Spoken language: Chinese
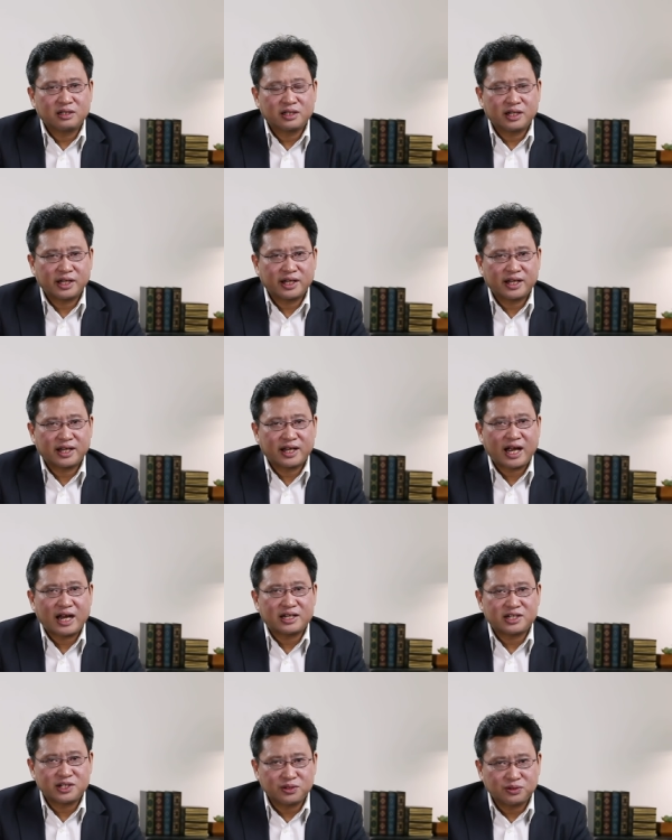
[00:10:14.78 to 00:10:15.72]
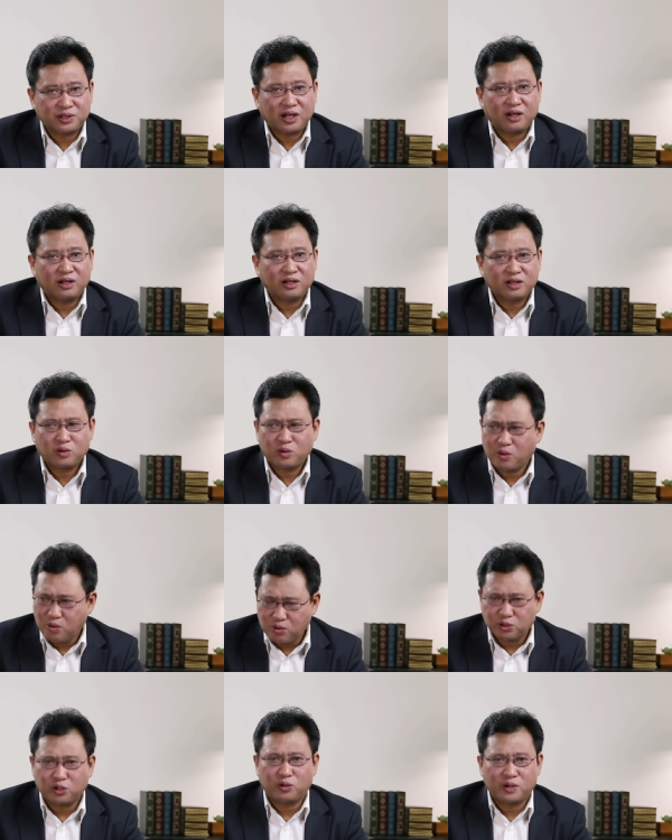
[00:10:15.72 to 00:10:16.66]
可以感受到
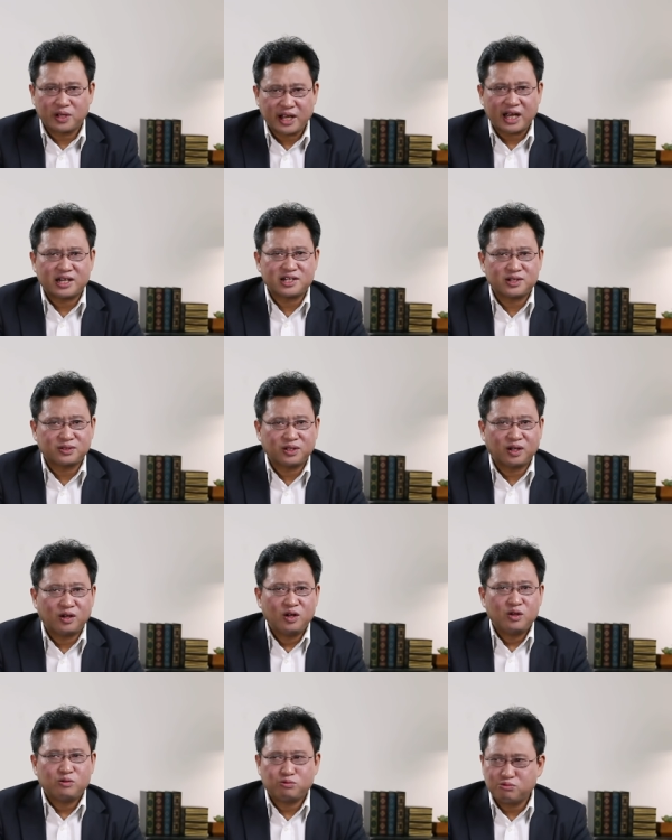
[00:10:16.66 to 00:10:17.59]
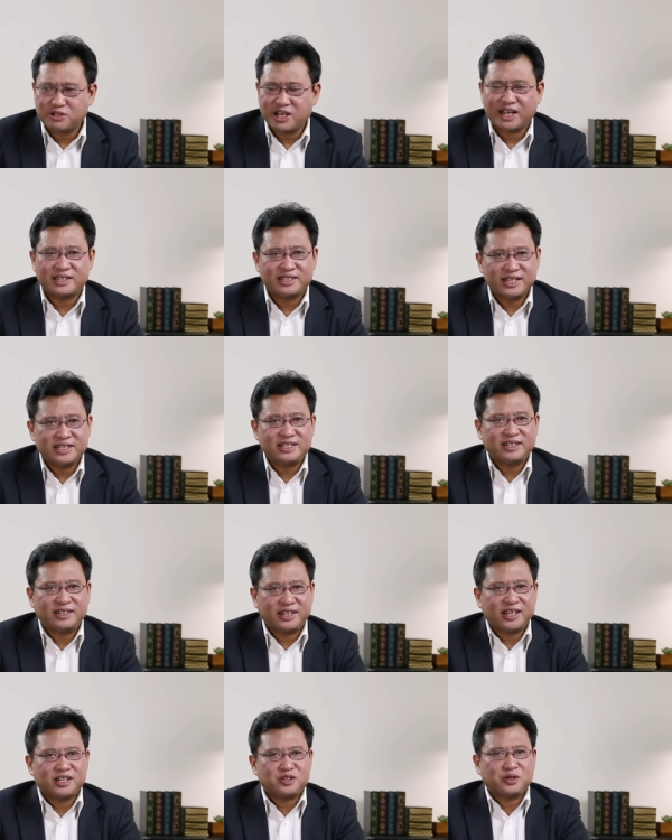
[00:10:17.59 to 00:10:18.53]
共同感受到无产阶级
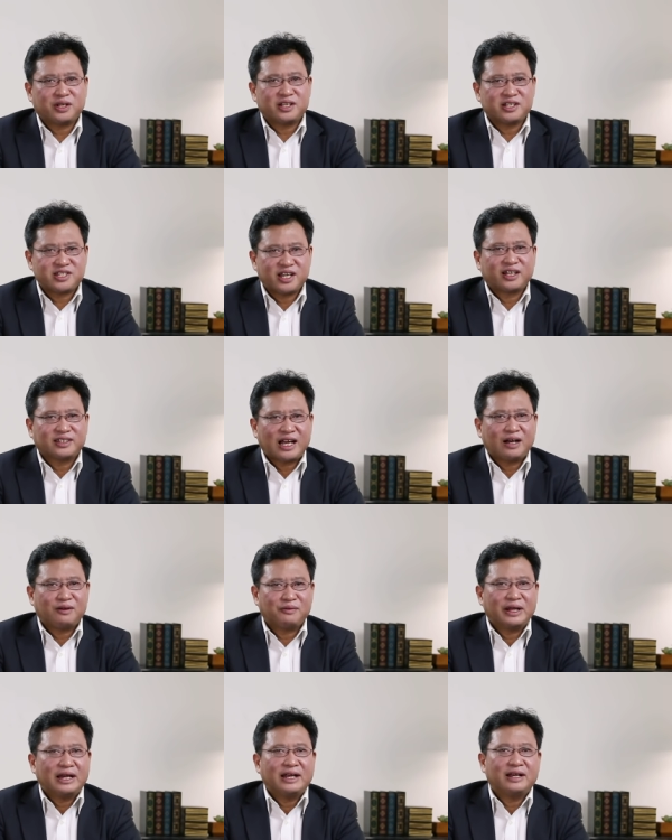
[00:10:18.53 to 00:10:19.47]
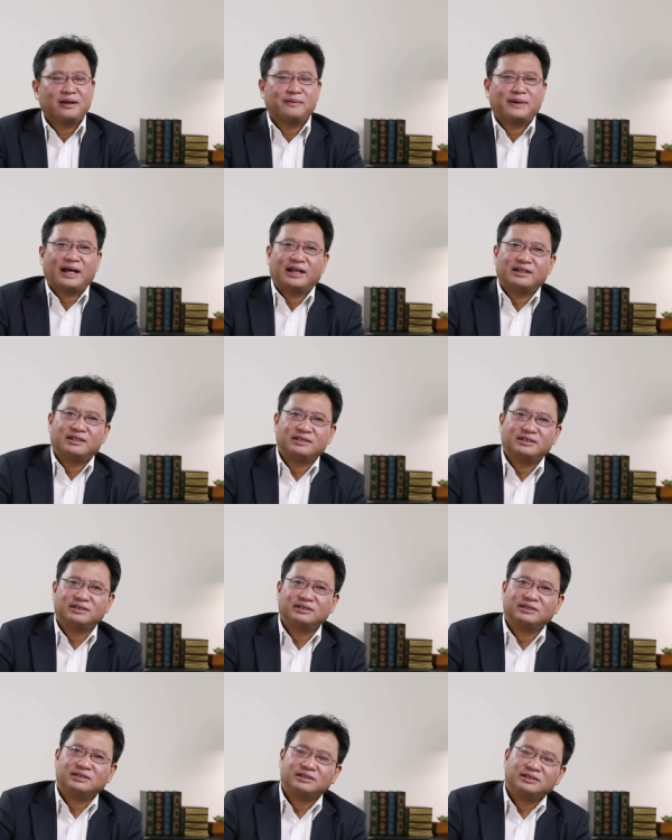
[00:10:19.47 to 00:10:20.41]
铁拳的强大威力了吧？
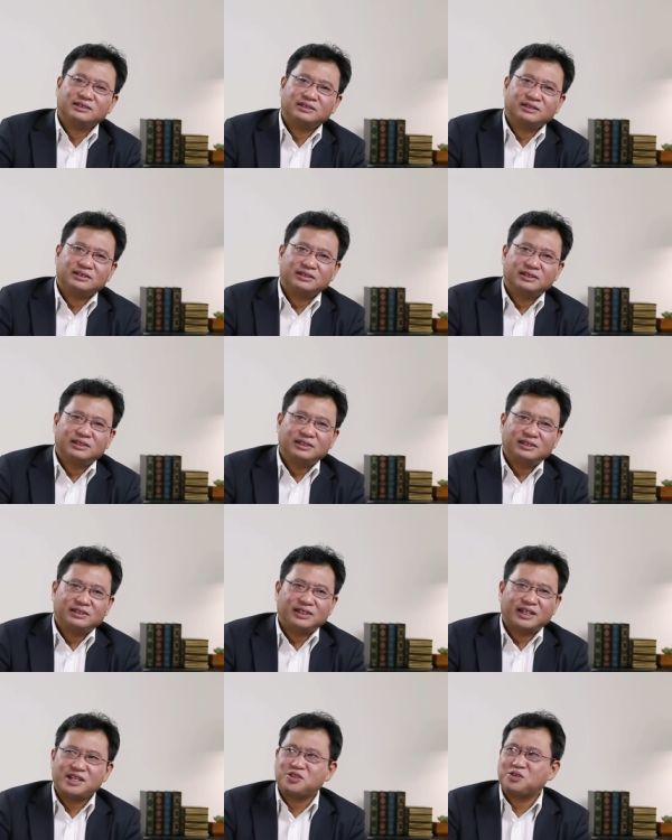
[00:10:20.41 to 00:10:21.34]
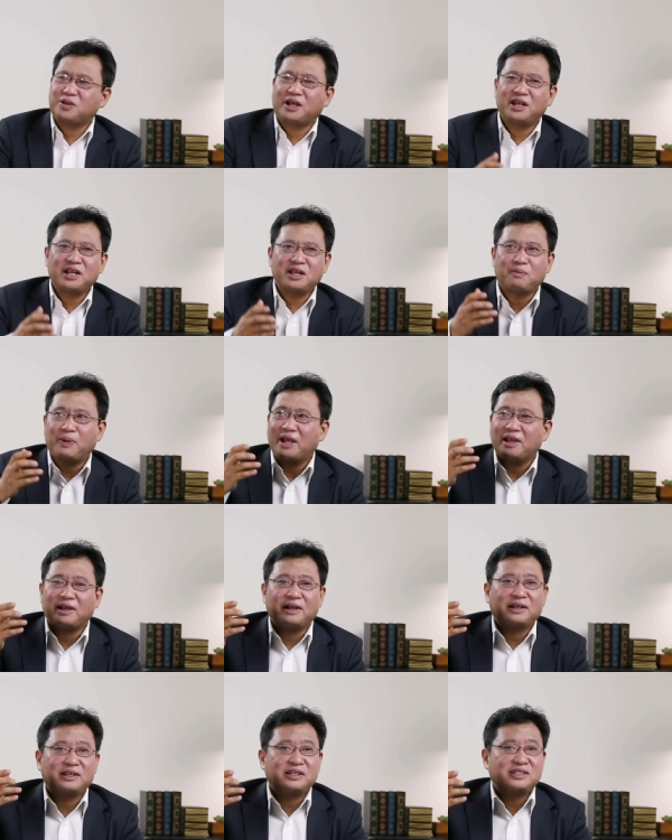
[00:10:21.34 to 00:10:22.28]
你还全力配
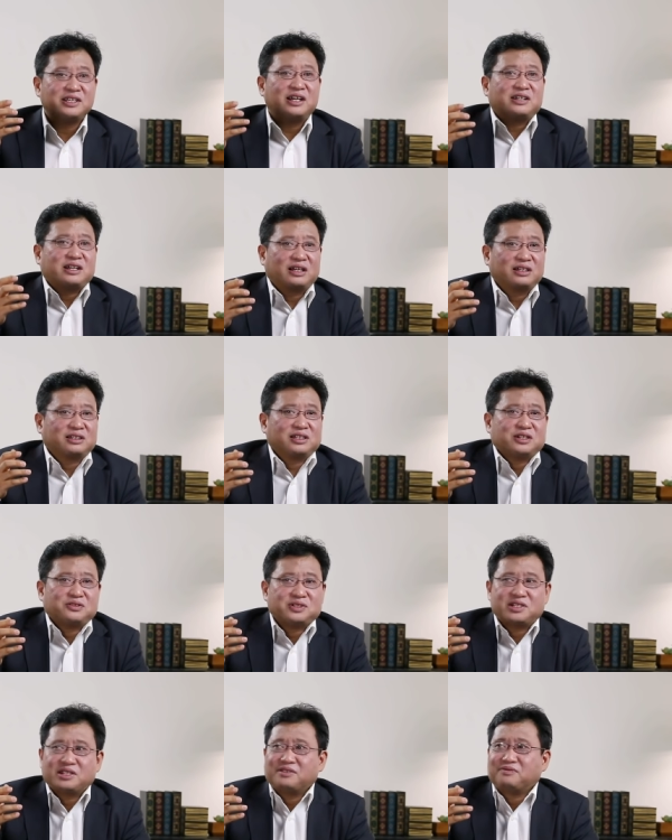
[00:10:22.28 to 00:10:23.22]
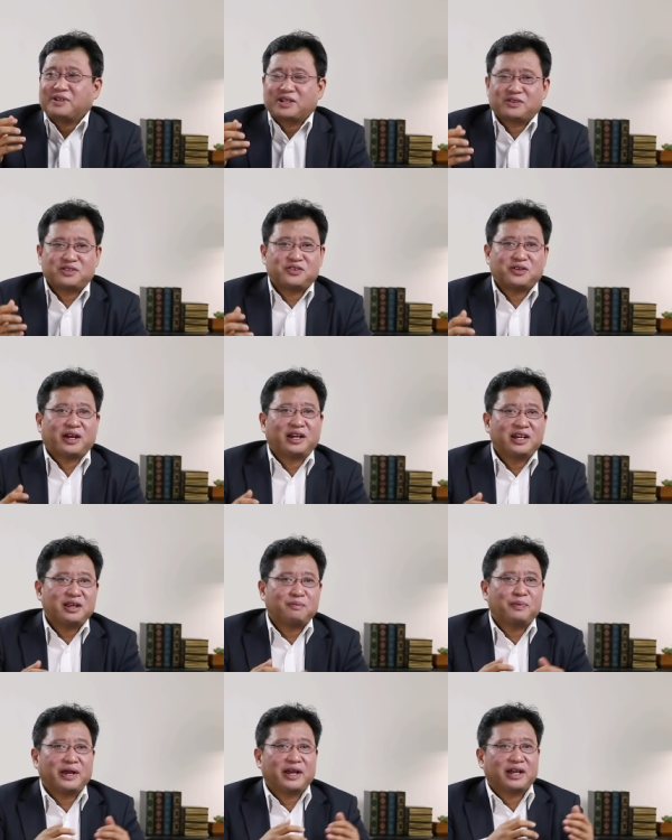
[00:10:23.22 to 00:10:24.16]
合呢，香港特区政府还说全
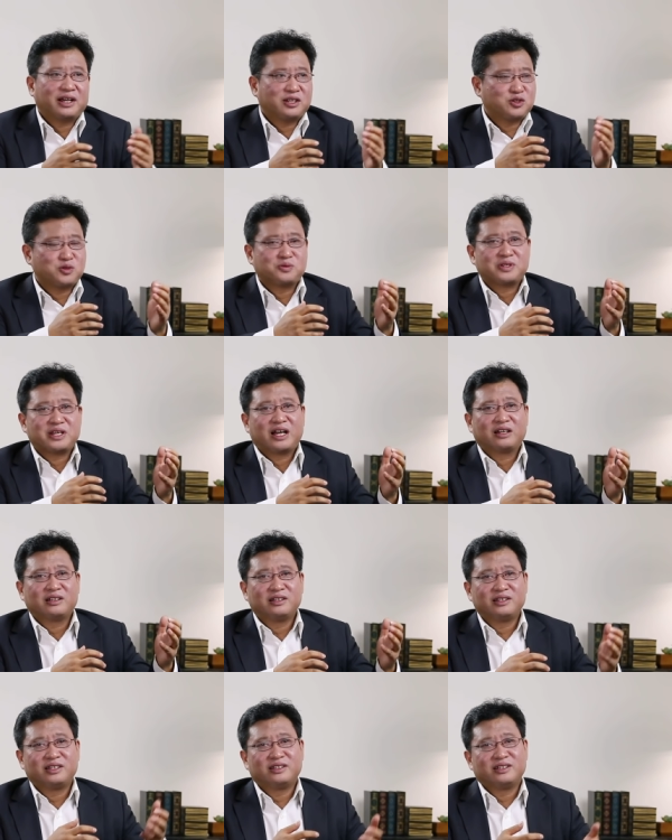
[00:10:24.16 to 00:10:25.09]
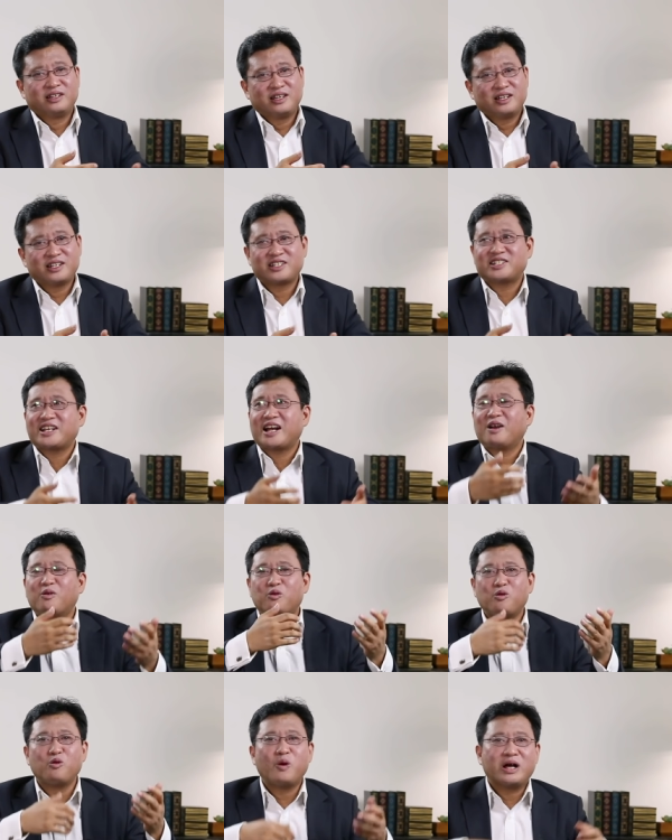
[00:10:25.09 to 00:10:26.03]
力配合中央，山
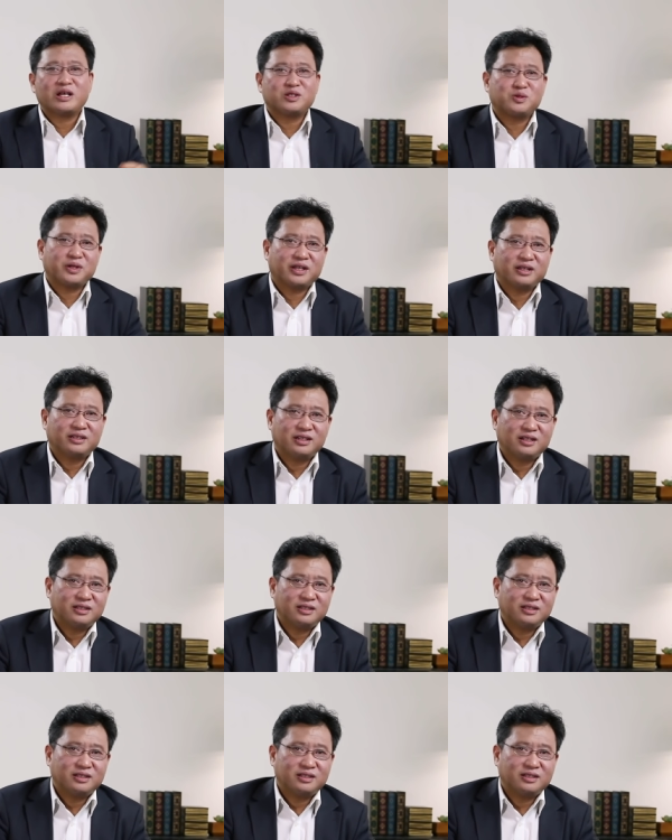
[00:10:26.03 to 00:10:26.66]
呼万岁，